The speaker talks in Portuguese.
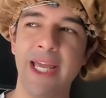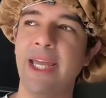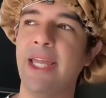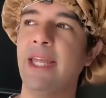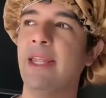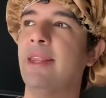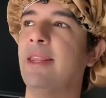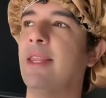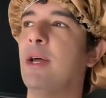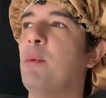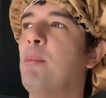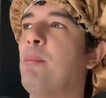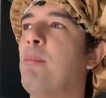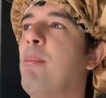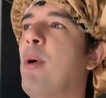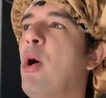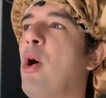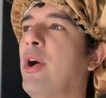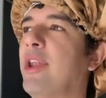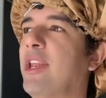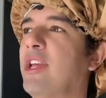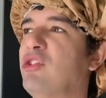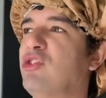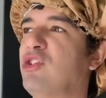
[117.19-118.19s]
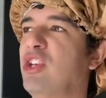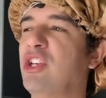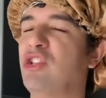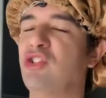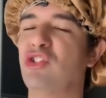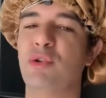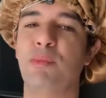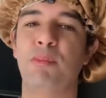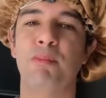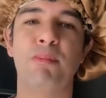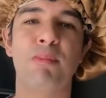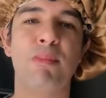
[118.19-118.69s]
Então, bora,
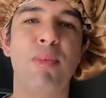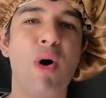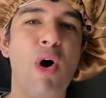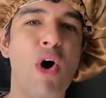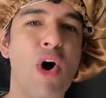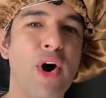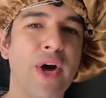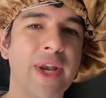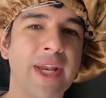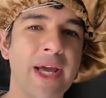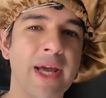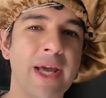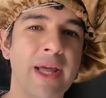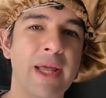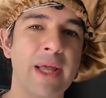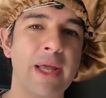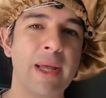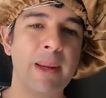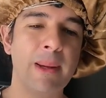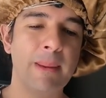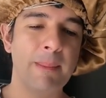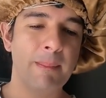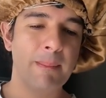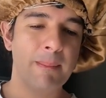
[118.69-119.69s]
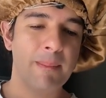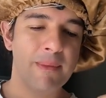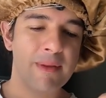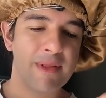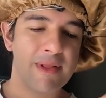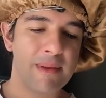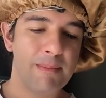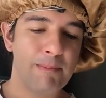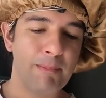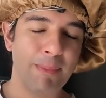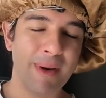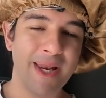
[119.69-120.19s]
gente, bora
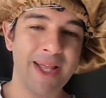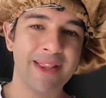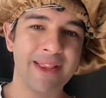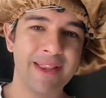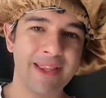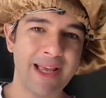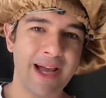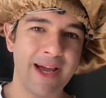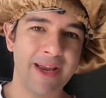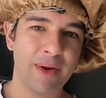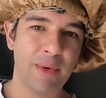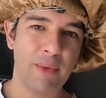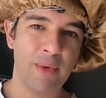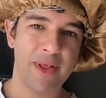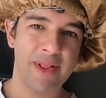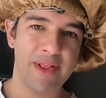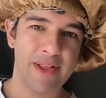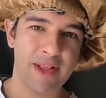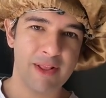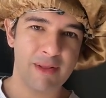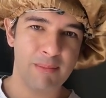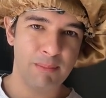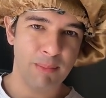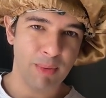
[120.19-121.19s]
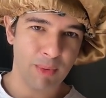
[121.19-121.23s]
plantar coisas